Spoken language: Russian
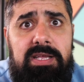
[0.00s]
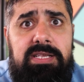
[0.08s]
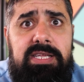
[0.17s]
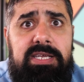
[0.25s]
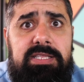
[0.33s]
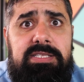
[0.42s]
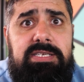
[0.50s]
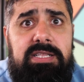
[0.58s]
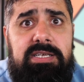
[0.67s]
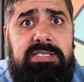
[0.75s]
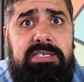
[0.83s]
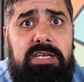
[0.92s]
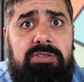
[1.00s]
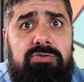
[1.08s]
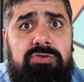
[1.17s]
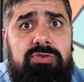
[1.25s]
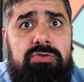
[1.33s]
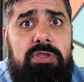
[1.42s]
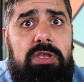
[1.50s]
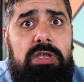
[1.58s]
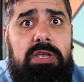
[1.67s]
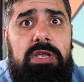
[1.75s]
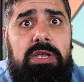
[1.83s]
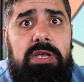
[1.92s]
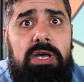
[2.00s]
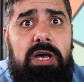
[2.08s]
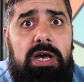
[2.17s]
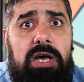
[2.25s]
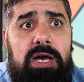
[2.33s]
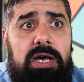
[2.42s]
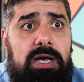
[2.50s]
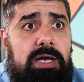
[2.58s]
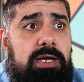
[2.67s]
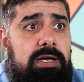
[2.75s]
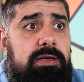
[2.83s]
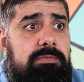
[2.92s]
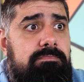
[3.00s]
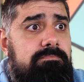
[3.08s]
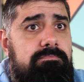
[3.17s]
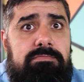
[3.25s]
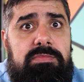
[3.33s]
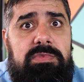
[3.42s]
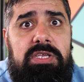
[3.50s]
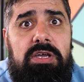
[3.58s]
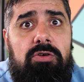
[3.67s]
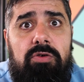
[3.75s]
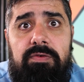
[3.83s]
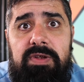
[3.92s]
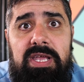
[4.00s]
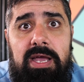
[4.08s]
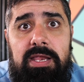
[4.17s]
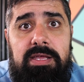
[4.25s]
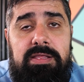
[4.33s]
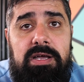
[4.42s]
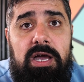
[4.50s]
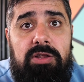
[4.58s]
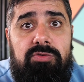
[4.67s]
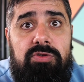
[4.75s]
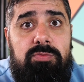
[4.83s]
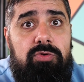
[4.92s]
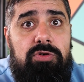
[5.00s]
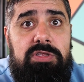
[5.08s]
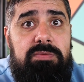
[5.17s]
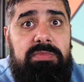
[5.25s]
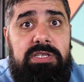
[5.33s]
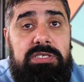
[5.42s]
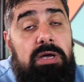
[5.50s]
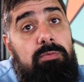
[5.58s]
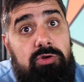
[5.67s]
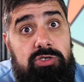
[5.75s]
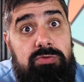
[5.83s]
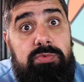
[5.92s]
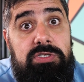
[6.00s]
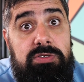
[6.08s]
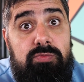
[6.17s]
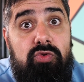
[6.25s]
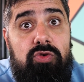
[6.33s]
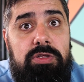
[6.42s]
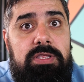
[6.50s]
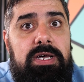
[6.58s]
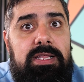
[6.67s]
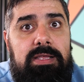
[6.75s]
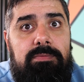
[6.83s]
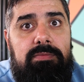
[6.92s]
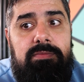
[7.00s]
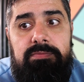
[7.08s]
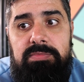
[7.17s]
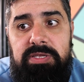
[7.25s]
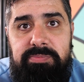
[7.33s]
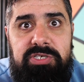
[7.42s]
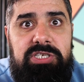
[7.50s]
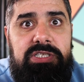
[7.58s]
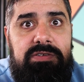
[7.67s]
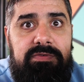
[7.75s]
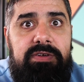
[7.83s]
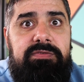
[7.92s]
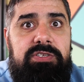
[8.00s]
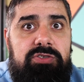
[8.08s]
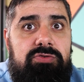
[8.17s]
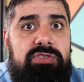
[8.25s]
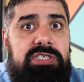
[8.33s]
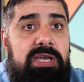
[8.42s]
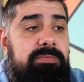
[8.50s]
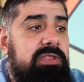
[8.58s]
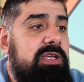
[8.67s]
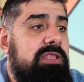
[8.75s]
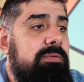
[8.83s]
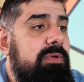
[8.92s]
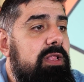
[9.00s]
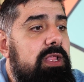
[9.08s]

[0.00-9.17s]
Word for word: не это делается, как это назовут. А, никакого влияния на карту не будет иметь, а может быть и будет, да, там. Напишите вы внизу сами, да, там,